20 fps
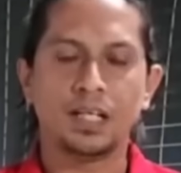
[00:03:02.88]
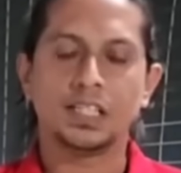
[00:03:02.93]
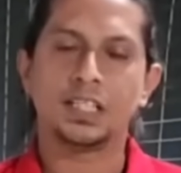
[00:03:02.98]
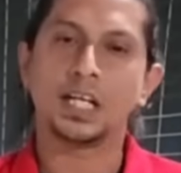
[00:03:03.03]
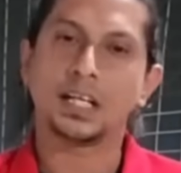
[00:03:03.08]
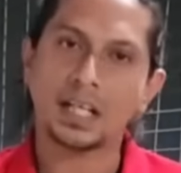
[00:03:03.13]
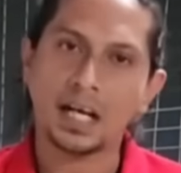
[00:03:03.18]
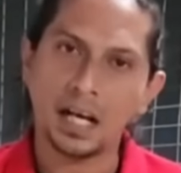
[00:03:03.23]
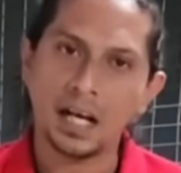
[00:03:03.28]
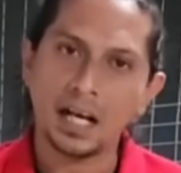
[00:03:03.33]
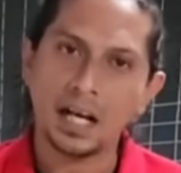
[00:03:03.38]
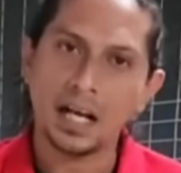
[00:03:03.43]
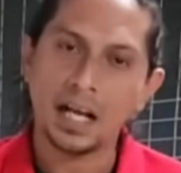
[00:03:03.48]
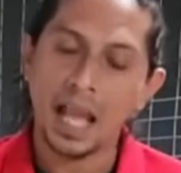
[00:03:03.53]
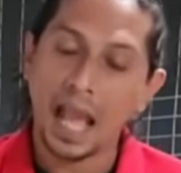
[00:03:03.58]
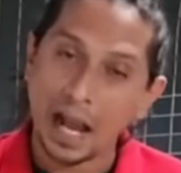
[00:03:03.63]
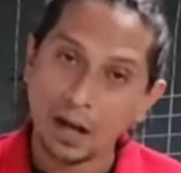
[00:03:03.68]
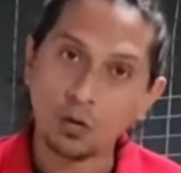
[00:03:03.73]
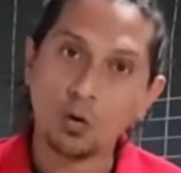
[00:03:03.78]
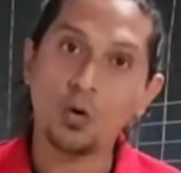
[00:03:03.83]
সেটা
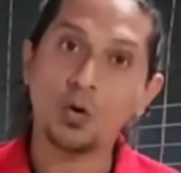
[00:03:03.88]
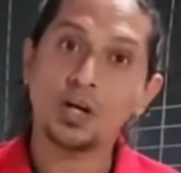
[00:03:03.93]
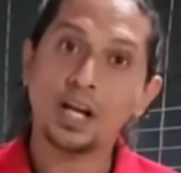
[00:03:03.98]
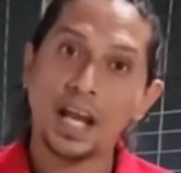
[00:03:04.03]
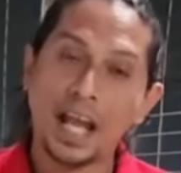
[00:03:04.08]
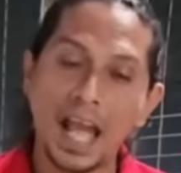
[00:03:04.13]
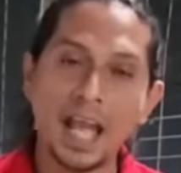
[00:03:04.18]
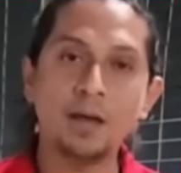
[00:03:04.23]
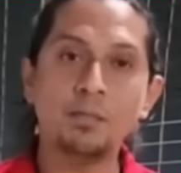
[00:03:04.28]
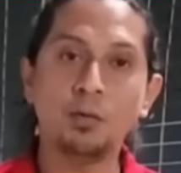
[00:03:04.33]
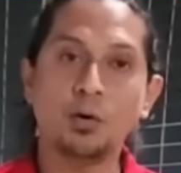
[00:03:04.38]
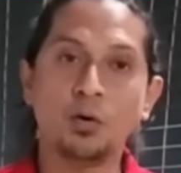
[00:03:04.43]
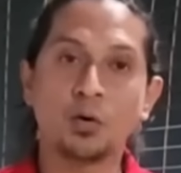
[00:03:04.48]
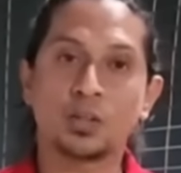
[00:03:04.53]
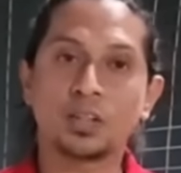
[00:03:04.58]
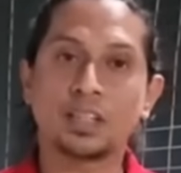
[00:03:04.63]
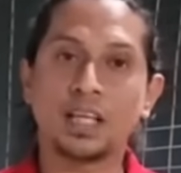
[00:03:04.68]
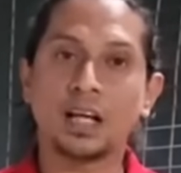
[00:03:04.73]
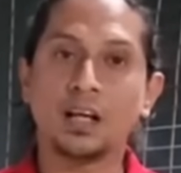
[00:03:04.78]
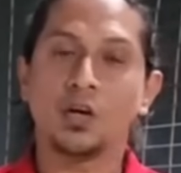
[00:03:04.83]
এখন এই
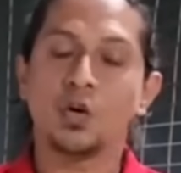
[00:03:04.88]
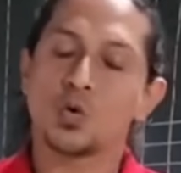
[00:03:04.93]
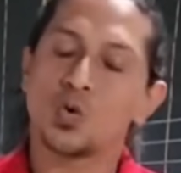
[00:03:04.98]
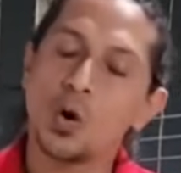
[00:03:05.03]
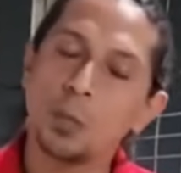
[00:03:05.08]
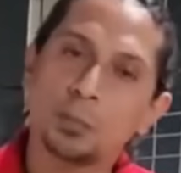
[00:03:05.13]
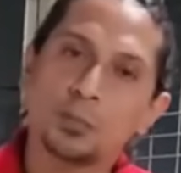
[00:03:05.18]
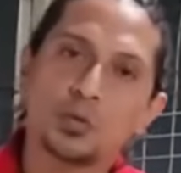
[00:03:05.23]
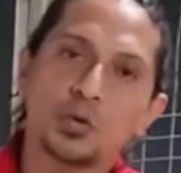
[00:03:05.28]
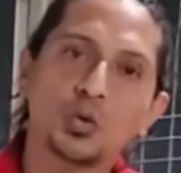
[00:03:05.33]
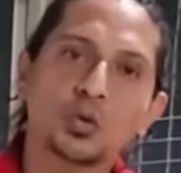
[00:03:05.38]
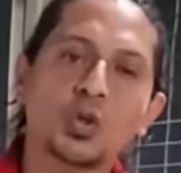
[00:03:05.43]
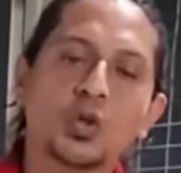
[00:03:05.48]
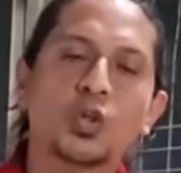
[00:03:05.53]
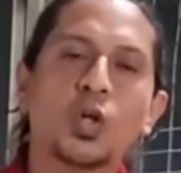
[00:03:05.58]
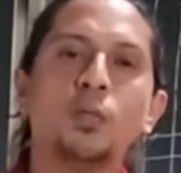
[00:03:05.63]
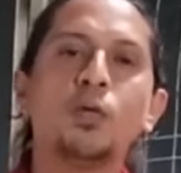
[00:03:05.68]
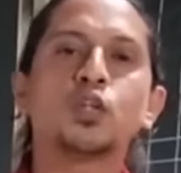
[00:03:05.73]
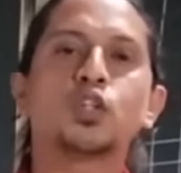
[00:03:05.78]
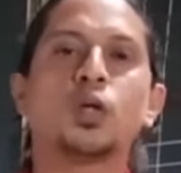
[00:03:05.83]
মুহূর্তে খুব
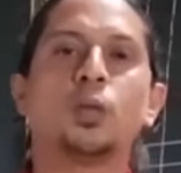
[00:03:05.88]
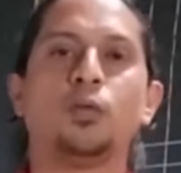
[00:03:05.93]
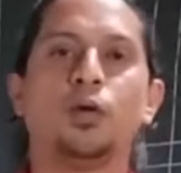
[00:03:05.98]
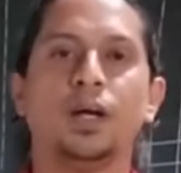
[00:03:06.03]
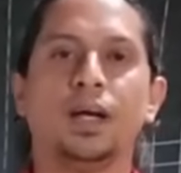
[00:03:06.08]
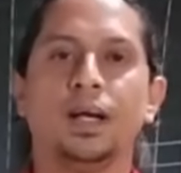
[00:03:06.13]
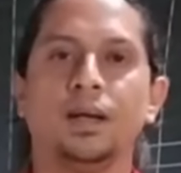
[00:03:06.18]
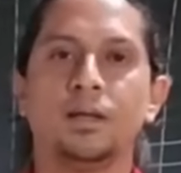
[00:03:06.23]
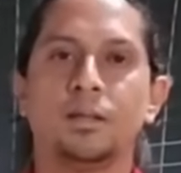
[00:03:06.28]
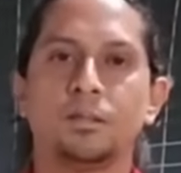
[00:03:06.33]
দ্রুততম সময়ে